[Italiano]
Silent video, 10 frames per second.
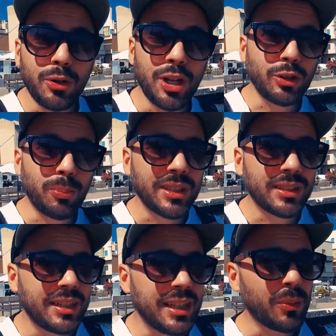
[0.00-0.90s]
scelto
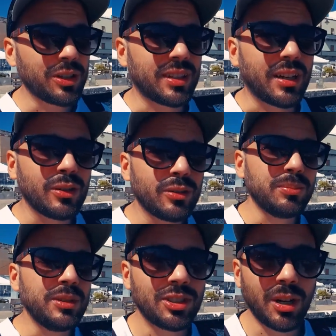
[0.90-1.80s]
Pantelleria quest'anno
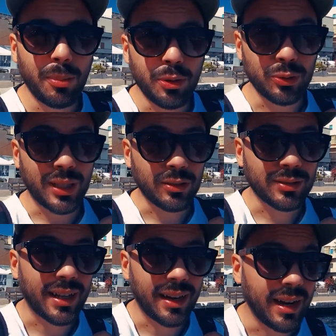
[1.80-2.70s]
mi serve più tanto
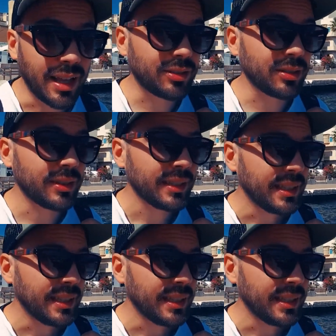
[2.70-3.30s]
andare all'estero,